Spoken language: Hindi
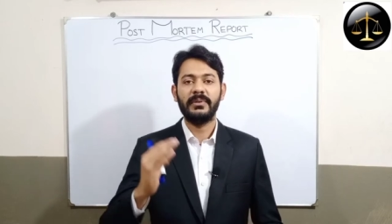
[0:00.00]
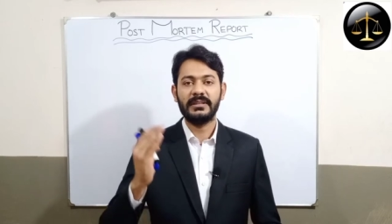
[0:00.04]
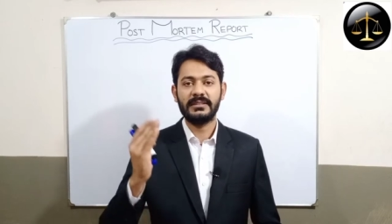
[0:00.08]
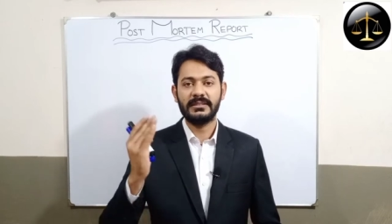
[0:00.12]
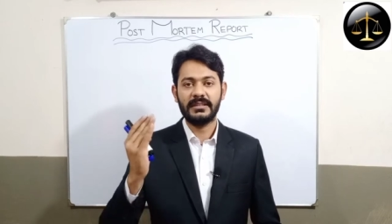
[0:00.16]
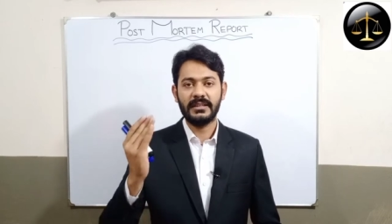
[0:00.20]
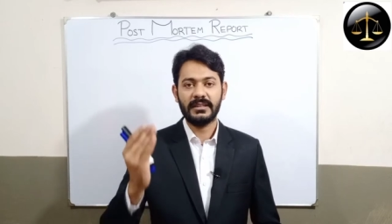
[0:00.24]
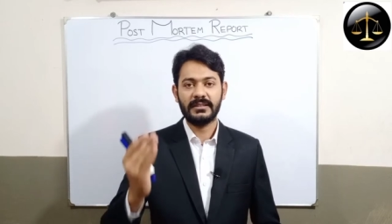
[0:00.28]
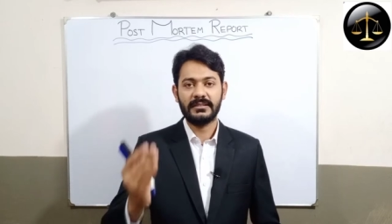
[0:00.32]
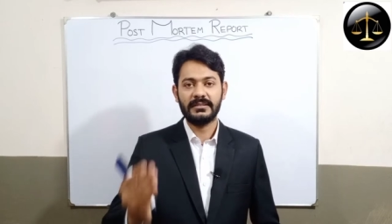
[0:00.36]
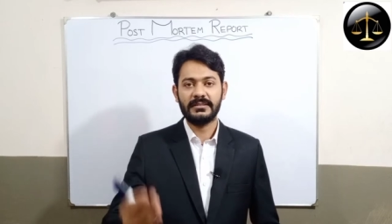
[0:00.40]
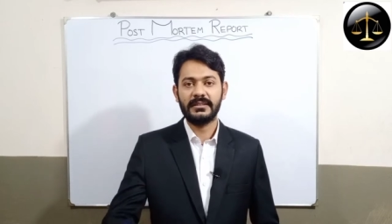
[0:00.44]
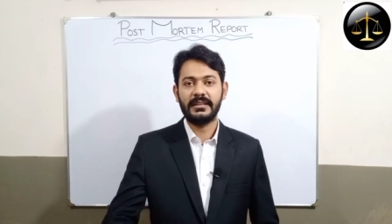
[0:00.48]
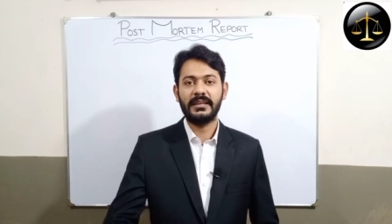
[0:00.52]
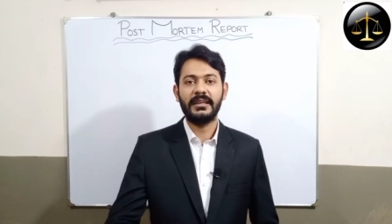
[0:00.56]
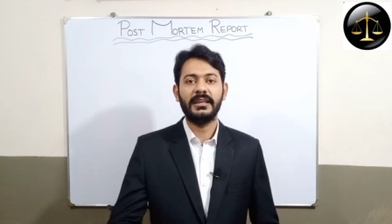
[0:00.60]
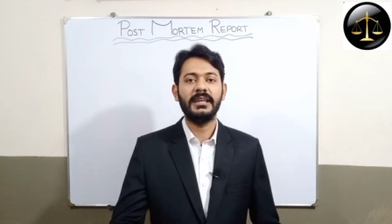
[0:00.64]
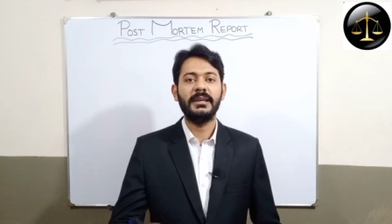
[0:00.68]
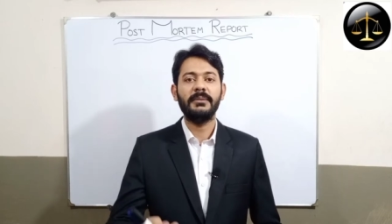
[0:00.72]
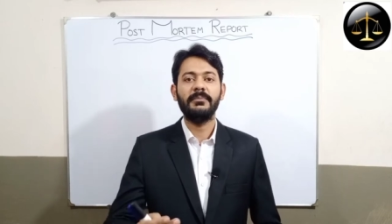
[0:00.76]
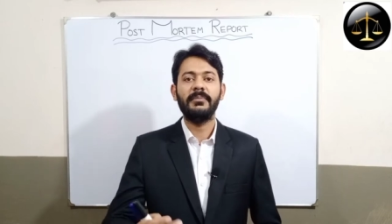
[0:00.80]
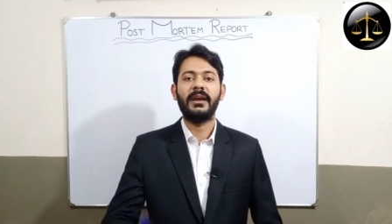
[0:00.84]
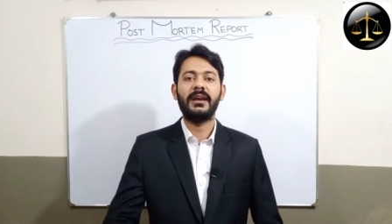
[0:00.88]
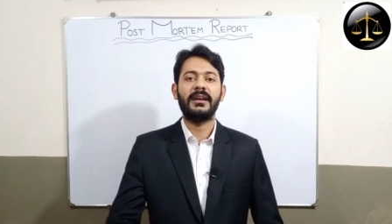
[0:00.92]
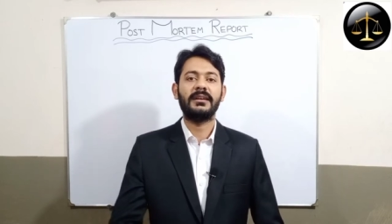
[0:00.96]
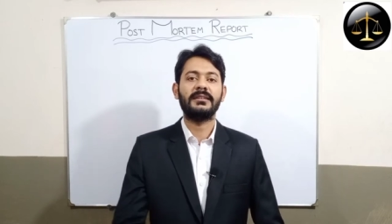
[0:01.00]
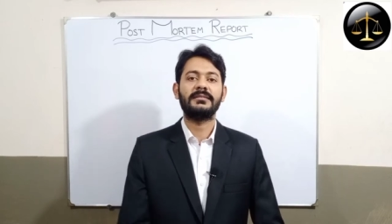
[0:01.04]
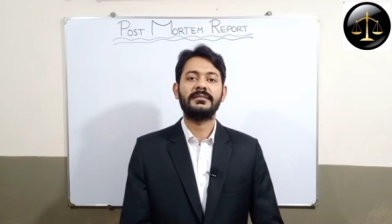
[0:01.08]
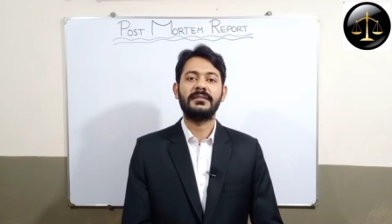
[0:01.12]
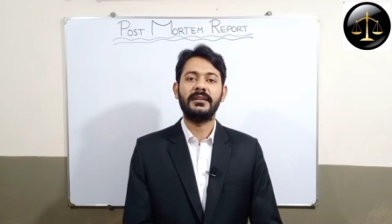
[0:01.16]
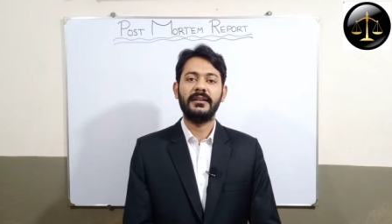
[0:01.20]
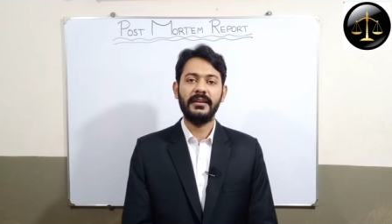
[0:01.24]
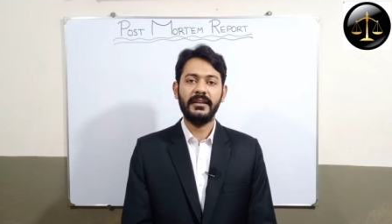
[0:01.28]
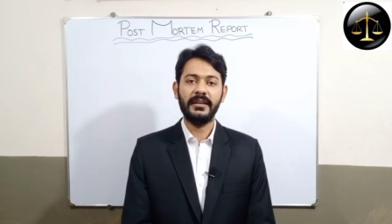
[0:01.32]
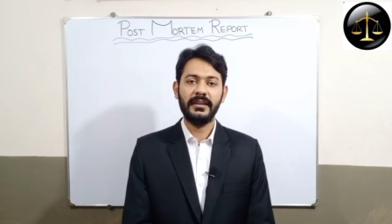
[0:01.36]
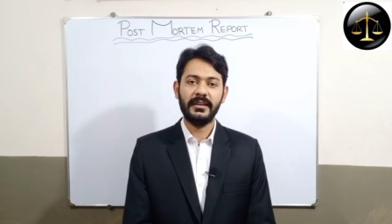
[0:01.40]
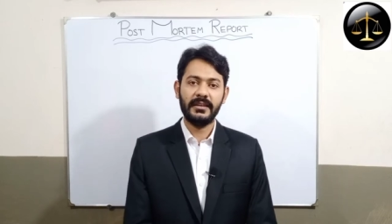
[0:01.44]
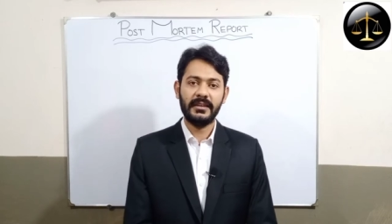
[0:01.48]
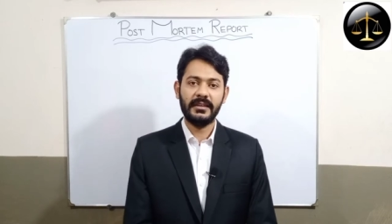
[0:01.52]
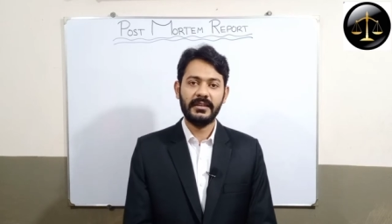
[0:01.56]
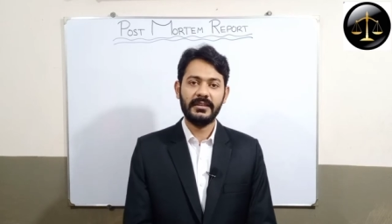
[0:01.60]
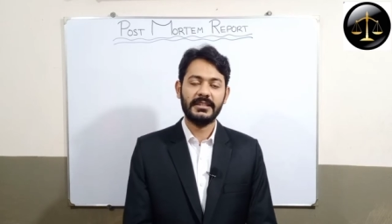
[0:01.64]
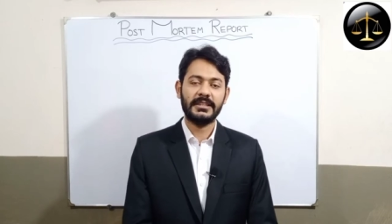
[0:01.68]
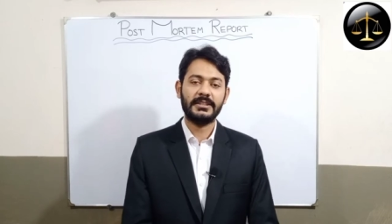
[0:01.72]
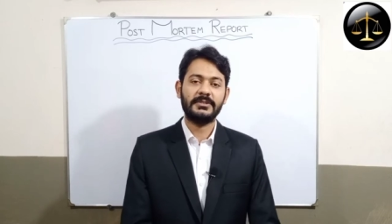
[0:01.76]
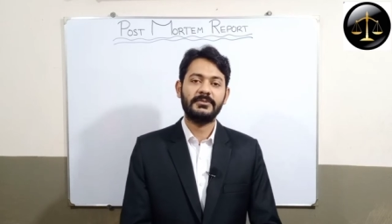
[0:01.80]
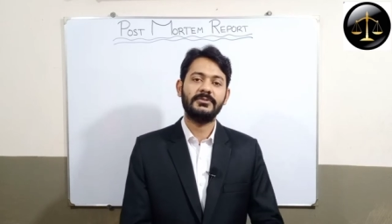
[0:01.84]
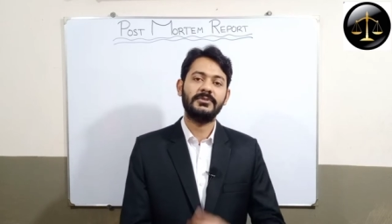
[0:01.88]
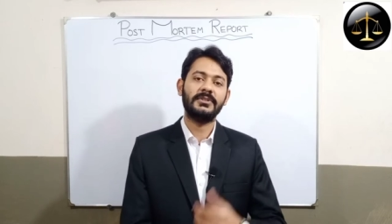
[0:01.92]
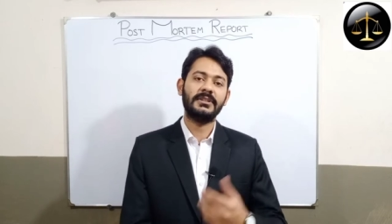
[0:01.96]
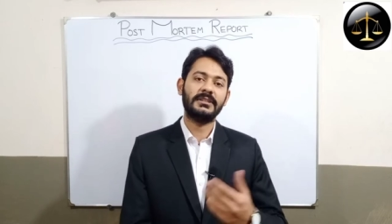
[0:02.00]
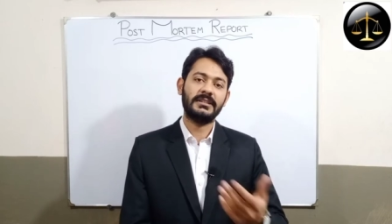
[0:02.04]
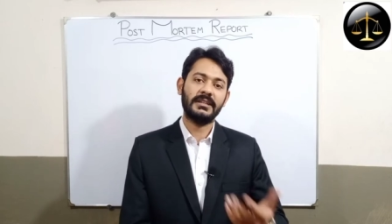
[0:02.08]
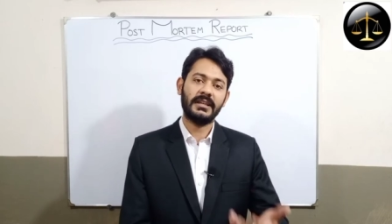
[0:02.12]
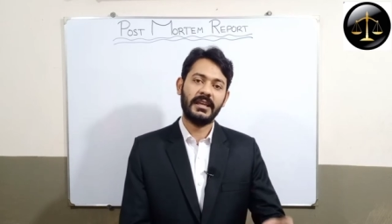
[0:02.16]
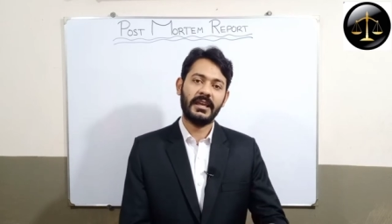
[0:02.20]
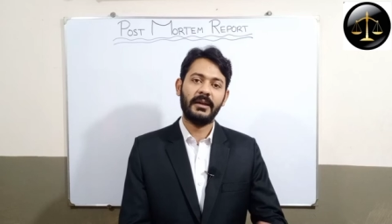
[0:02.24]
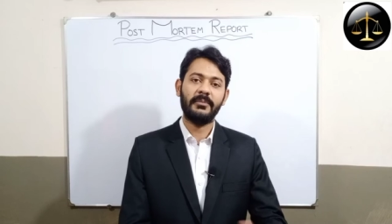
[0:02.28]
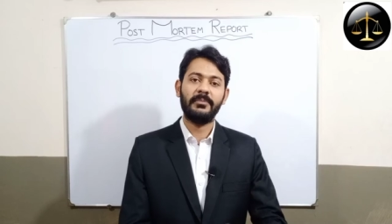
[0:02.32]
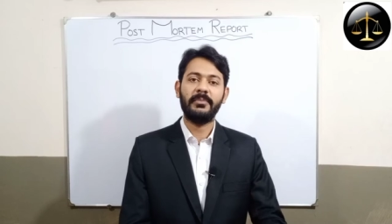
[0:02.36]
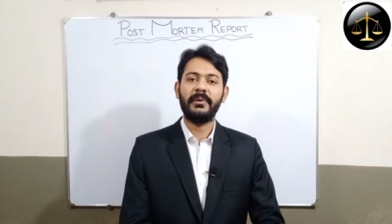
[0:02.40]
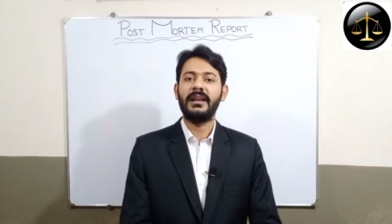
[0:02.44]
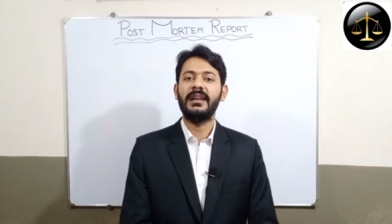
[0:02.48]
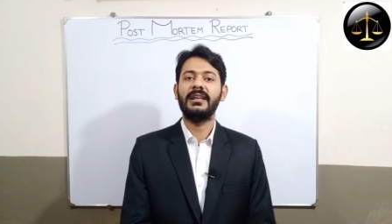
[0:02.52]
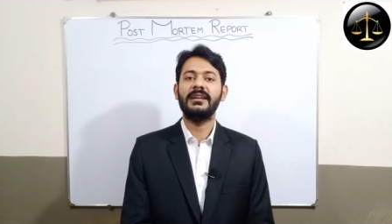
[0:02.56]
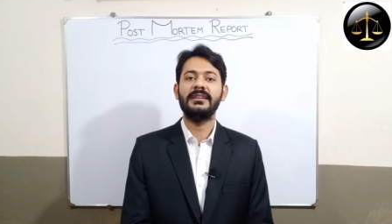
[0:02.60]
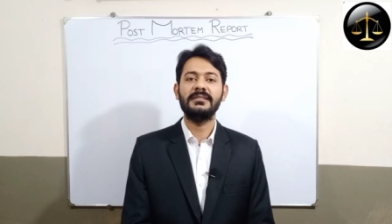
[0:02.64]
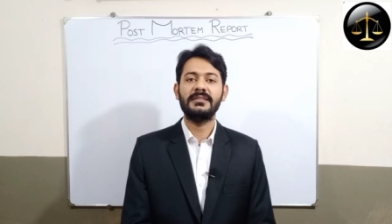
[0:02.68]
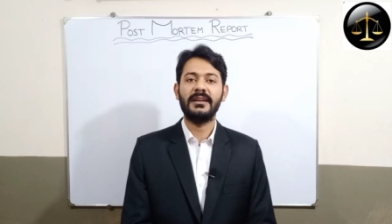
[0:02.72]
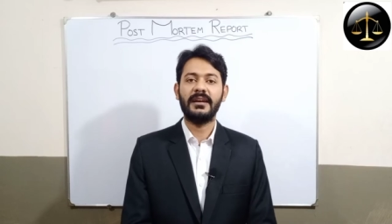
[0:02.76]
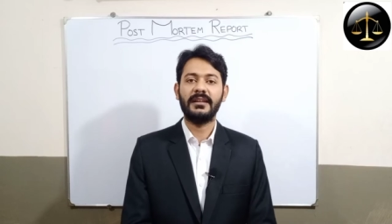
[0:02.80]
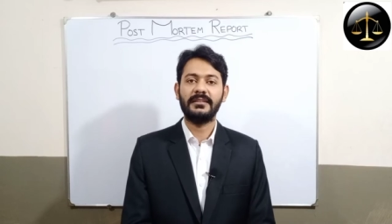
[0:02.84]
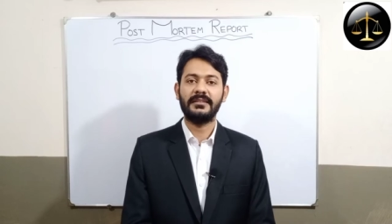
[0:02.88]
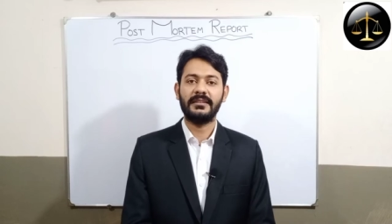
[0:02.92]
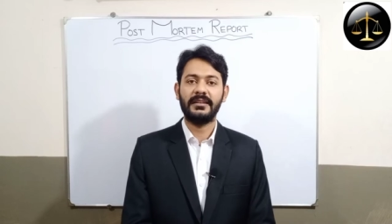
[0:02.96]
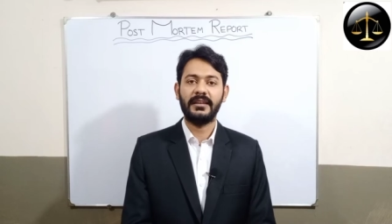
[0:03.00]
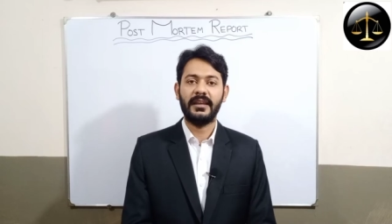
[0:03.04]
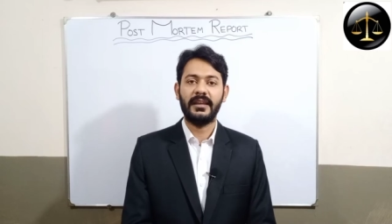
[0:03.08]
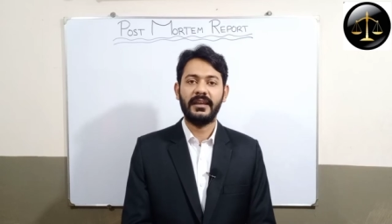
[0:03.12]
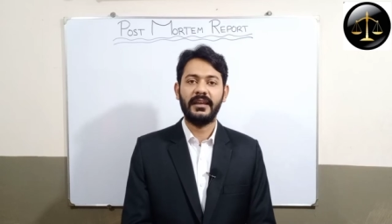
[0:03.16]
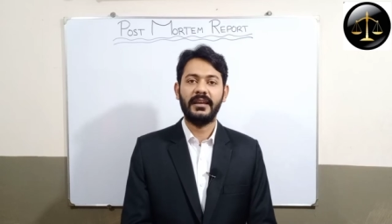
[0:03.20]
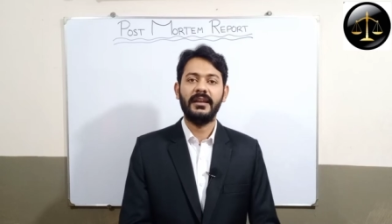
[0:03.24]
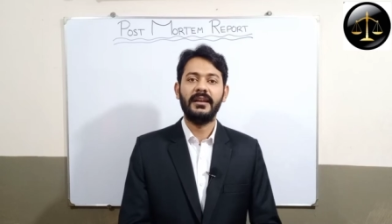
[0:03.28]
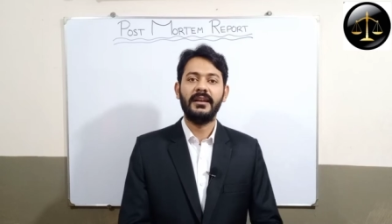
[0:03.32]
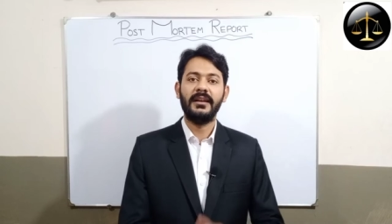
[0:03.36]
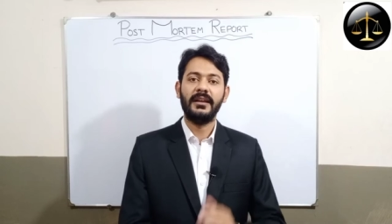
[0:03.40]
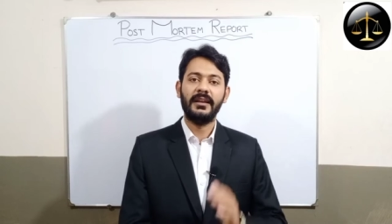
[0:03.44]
बेसिक स्कीम है स्टडी की जिस जैसे कि आप पहले ही जानते हैं